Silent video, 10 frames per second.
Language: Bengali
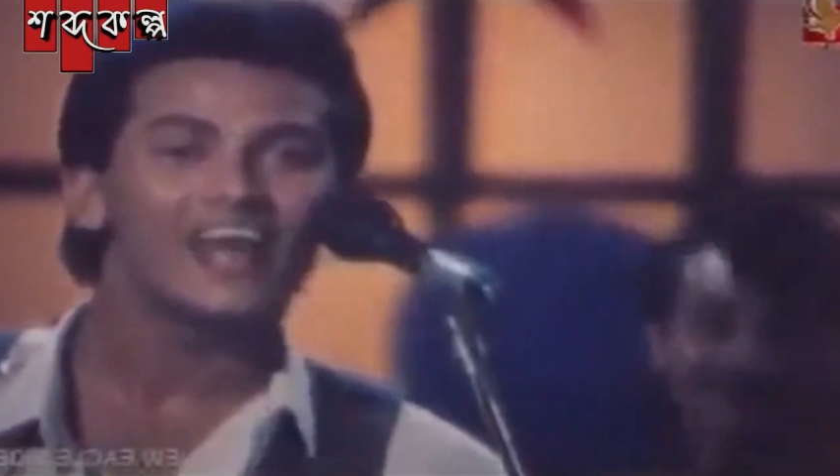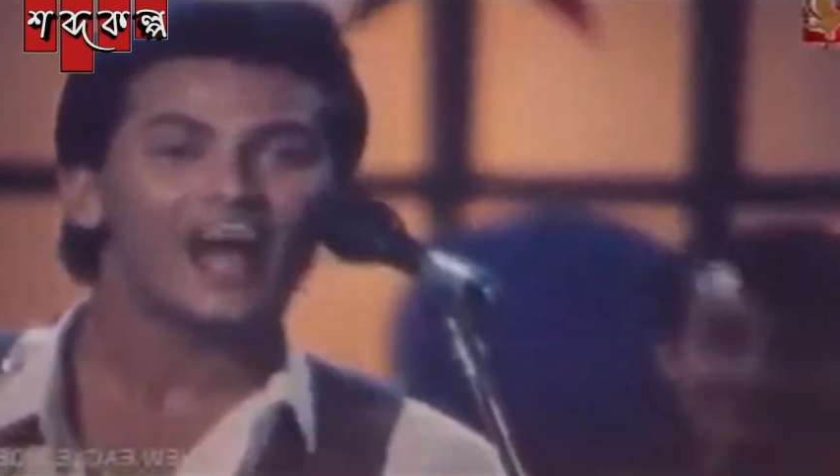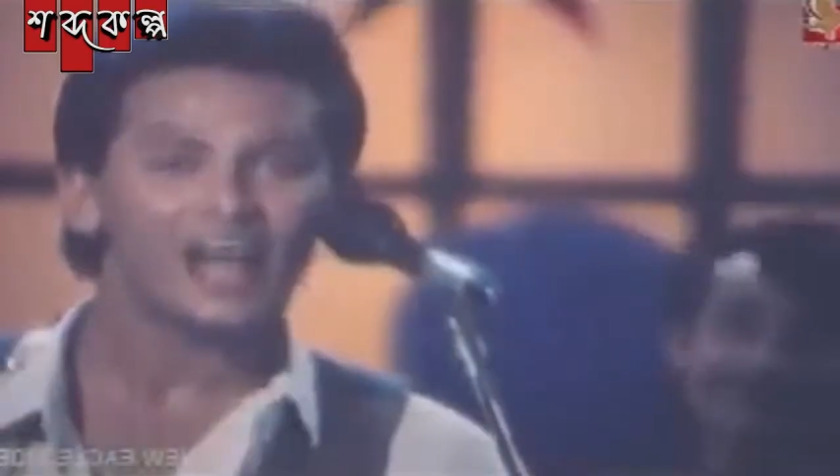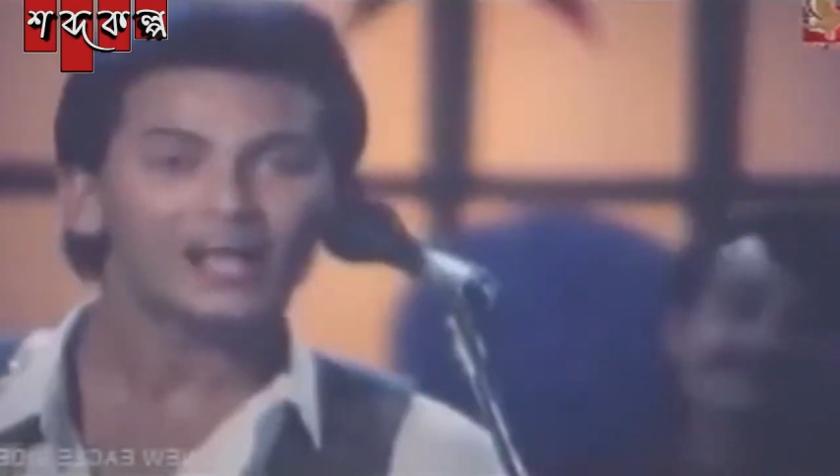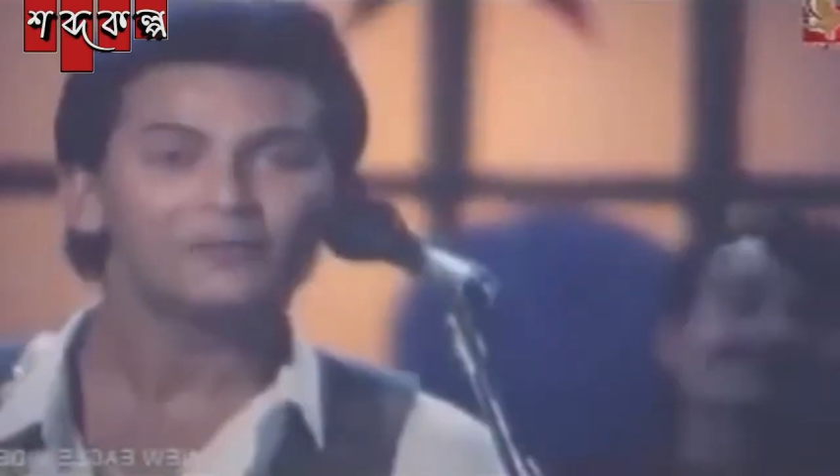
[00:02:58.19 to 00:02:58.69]

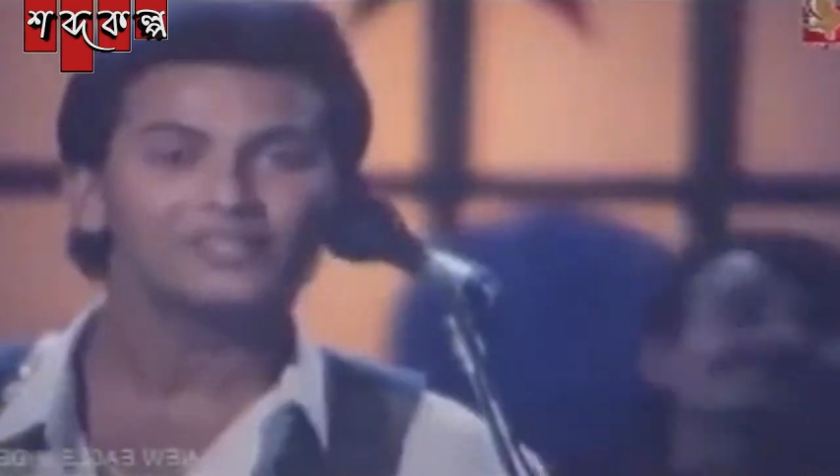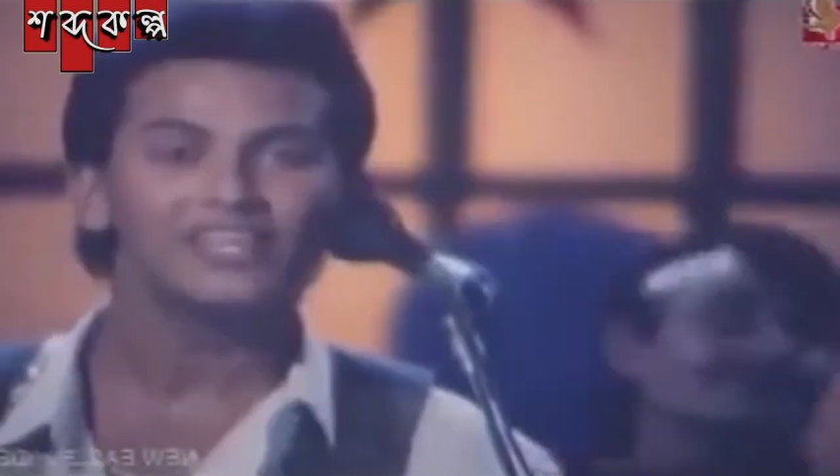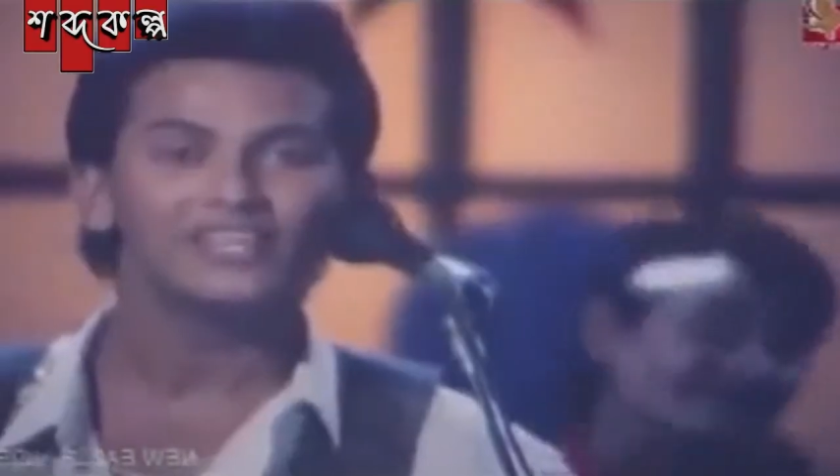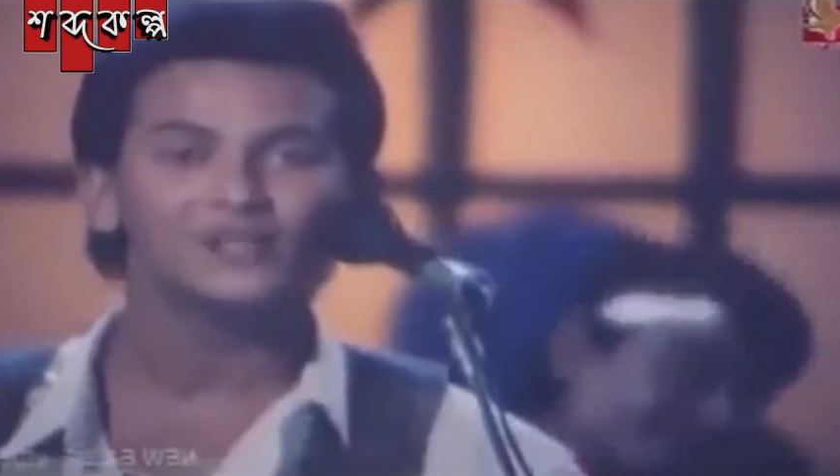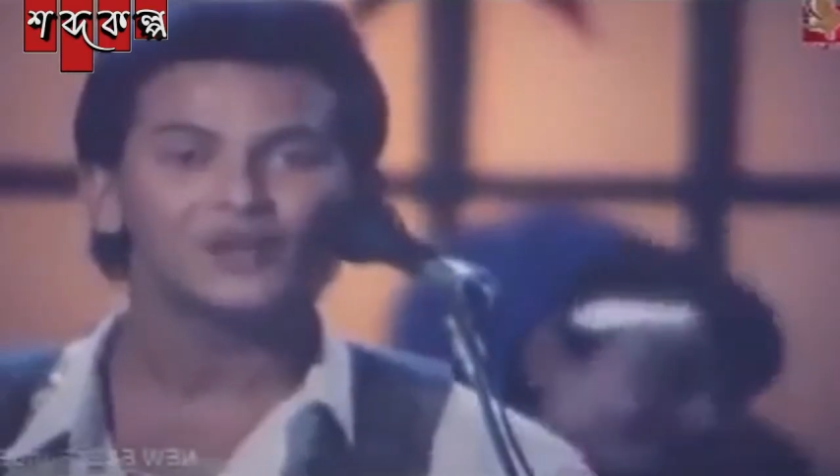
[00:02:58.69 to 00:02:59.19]
সেখান থেকে
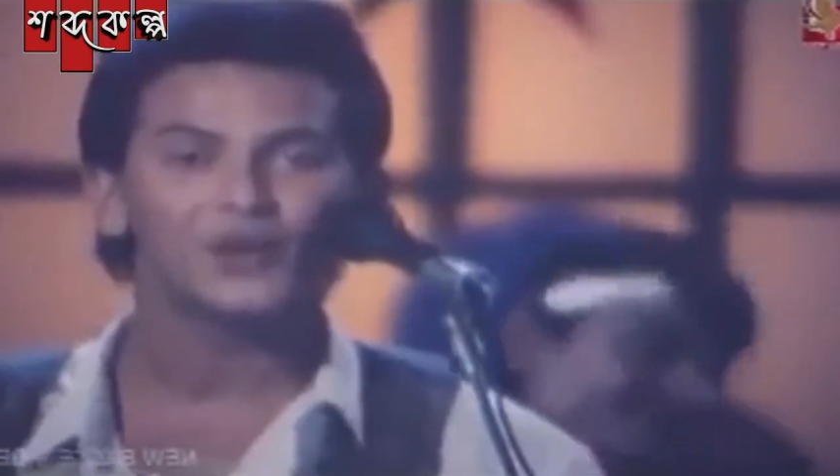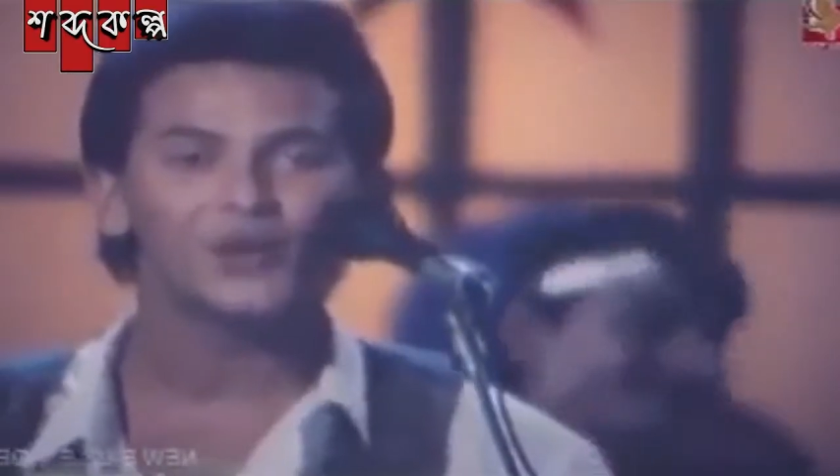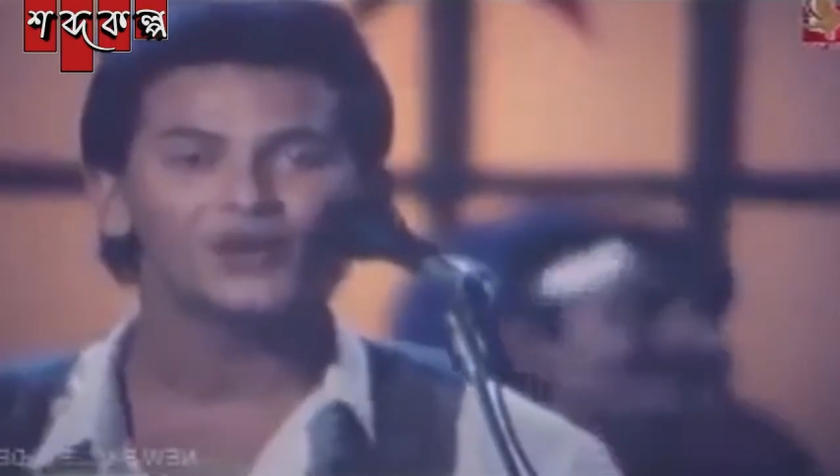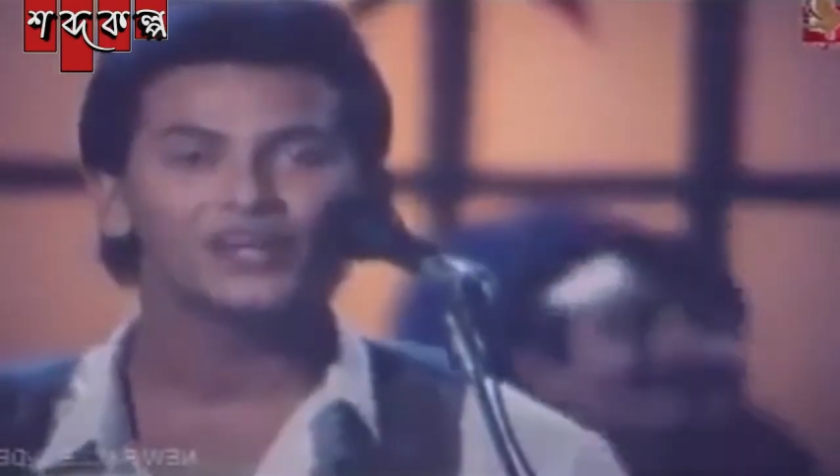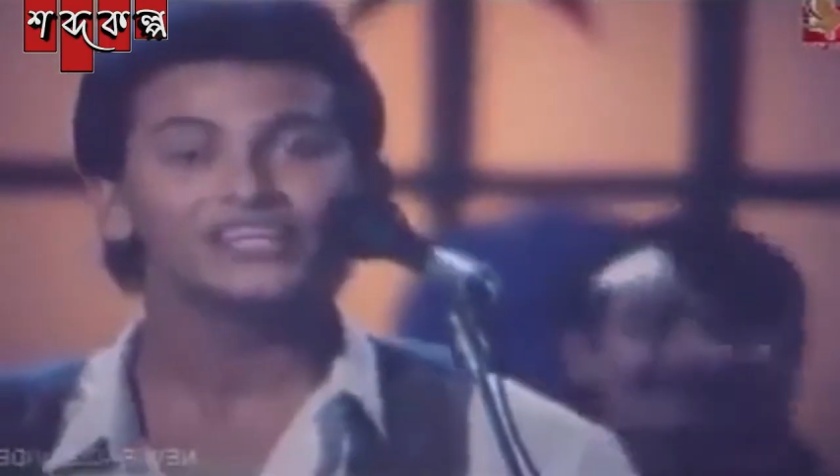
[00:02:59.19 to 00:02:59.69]

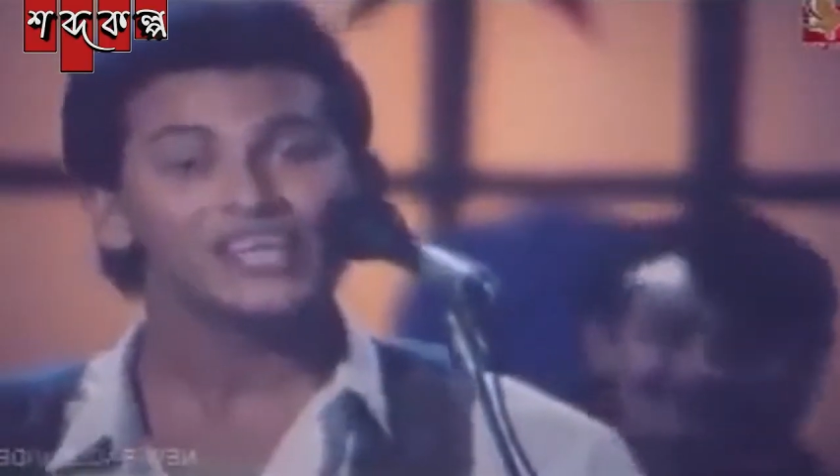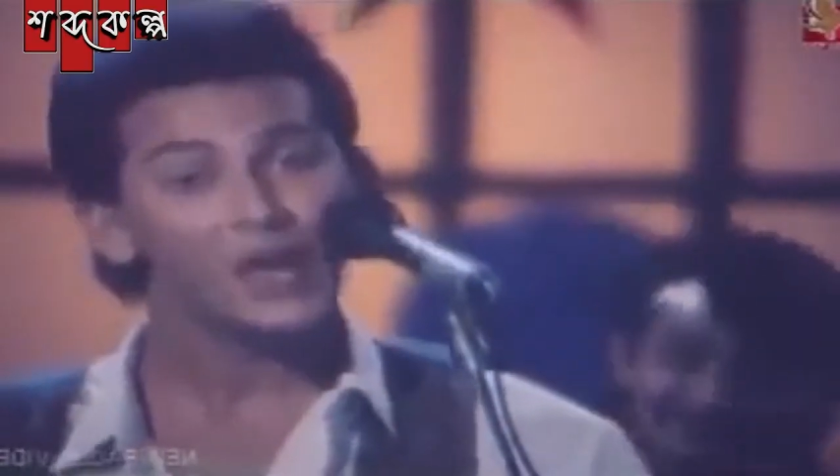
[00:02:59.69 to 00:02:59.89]
একটি সিনেমা